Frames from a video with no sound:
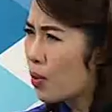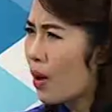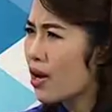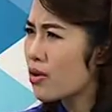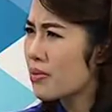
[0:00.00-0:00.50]
มือน
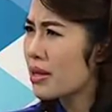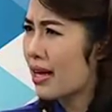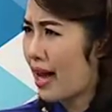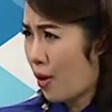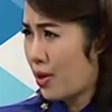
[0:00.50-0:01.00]
ว่าเราจะมี
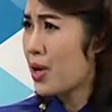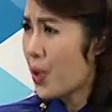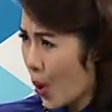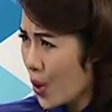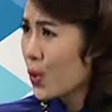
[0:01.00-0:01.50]
แต่ข่าวดี
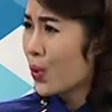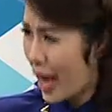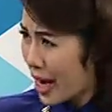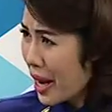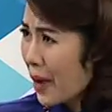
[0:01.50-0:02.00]
รออยู่ใน
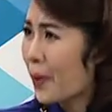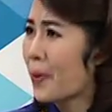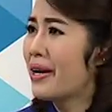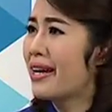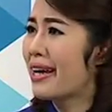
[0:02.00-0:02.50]
อนาค
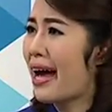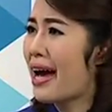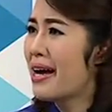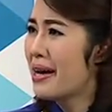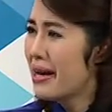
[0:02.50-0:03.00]
ตเลยนะคะ
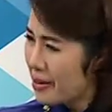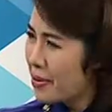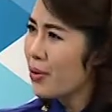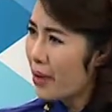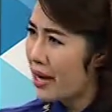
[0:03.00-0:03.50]

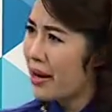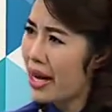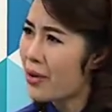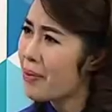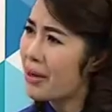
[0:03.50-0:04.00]
พี่ยูเห็นอย่าง
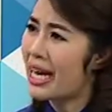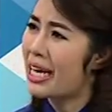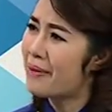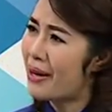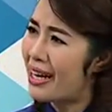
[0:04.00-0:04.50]
นั้นด้วยเหมือนกัน
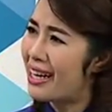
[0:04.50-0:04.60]
หรือเปล่าคะ